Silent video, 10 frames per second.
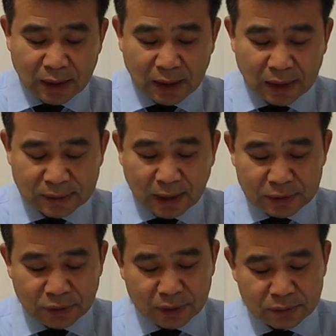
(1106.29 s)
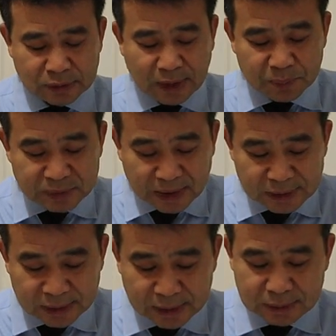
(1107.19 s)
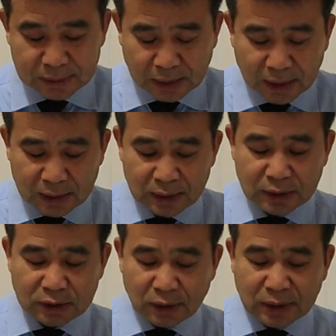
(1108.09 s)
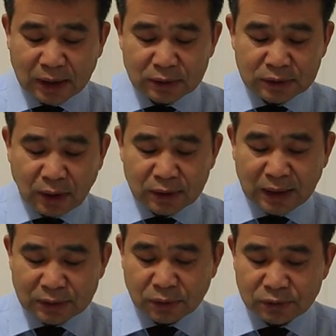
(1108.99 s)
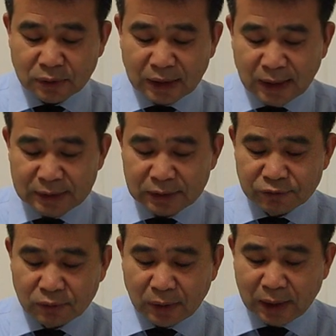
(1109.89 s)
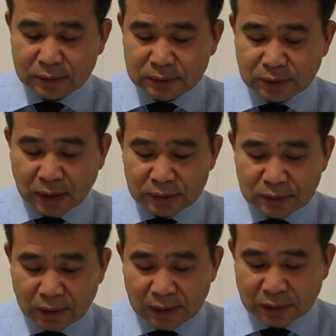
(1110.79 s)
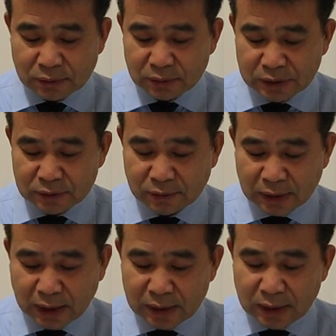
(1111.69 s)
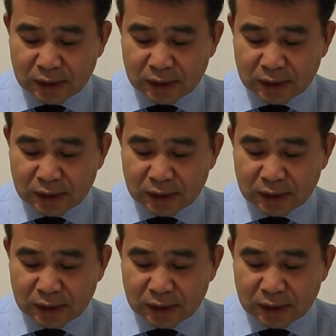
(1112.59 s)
啊，他去了以后，他不在这里啊。照着他照着他所说的，他已经复活了，啊，照着他所说已经复活了。